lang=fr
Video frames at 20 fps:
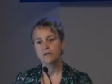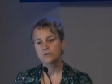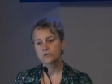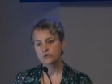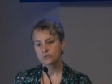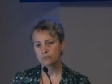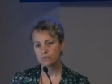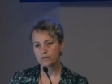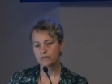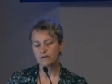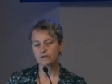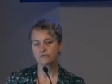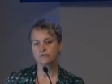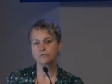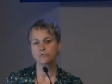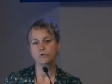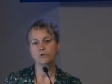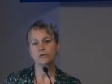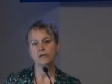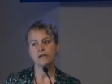soit dans
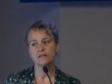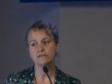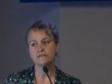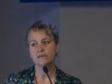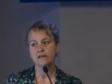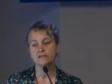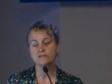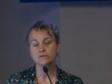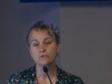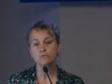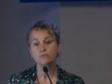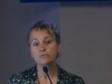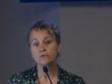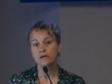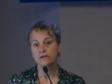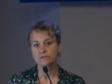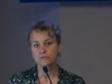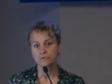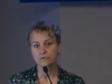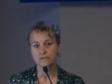une organisation ou
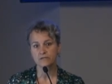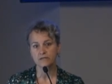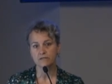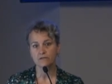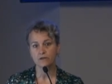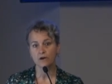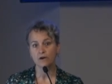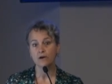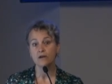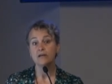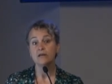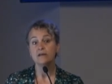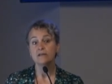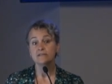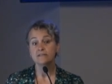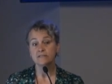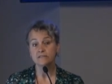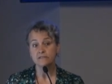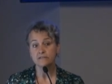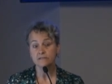dans un secteur.
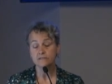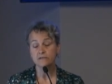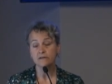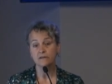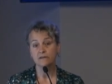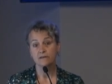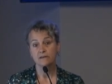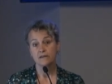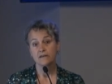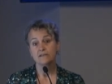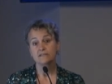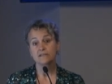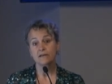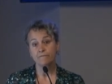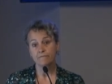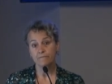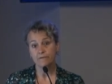C'est ça ça